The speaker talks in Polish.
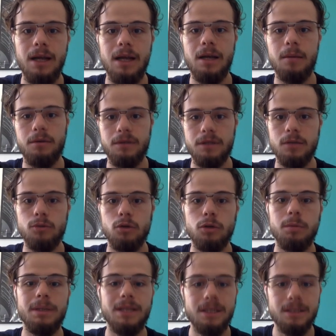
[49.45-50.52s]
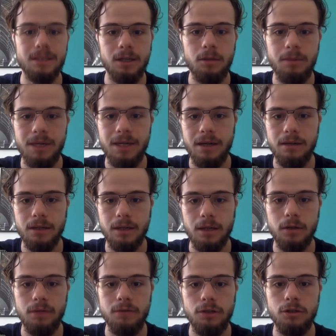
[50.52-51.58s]
prowadzę już od 15 maja, tak jak
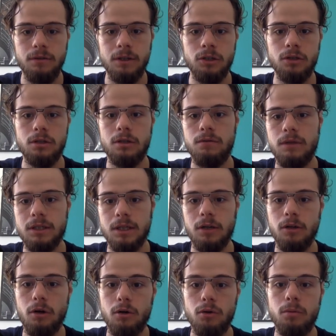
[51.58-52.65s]
tutaj widzisz, 2020 roku,